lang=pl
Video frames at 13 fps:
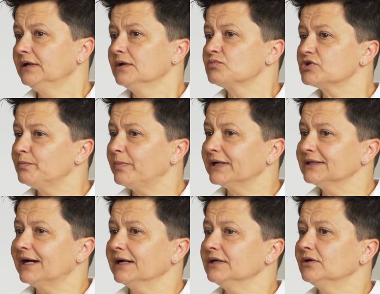
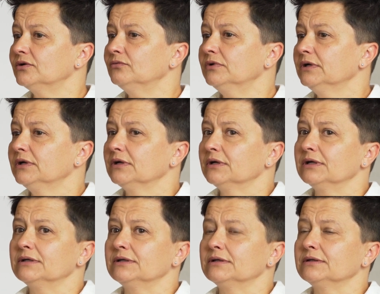przypadają
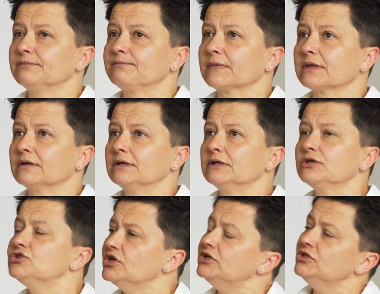E,
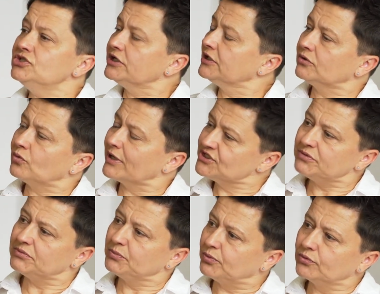gdzie indziej
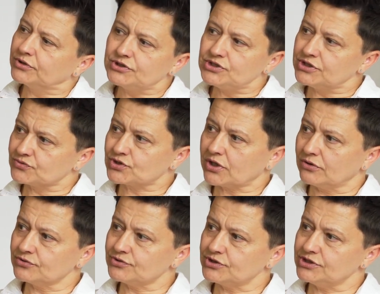kładziemy punkt
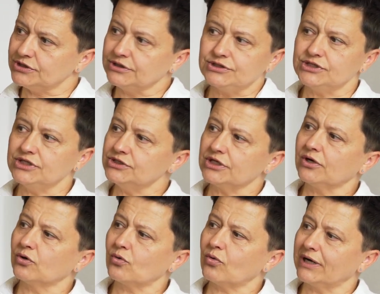ciężkości, gdzie indziej
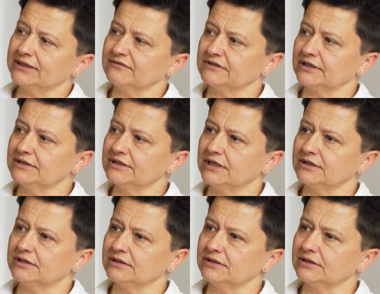go kładę wtedy,
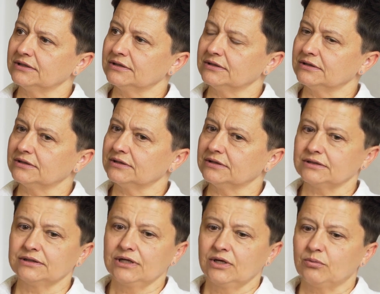kiedy e,
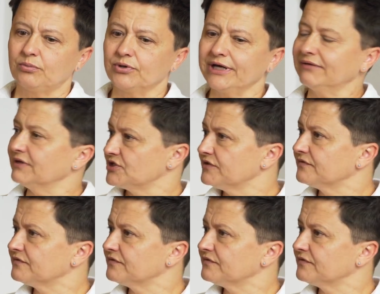pojawia się